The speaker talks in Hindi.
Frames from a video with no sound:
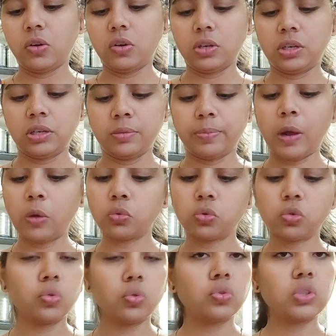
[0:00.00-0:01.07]
और पाँव
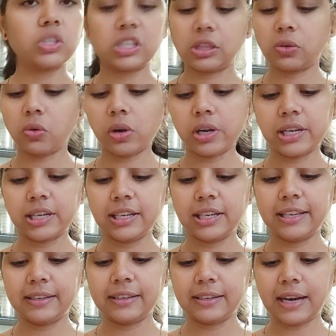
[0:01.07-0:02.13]
तो चेतन
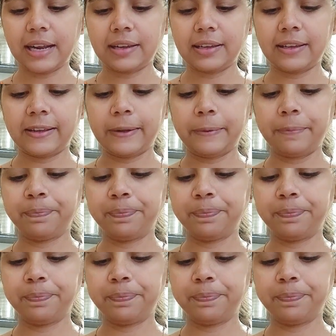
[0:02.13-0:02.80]
ऑलरेडी लेकर आ गए हैं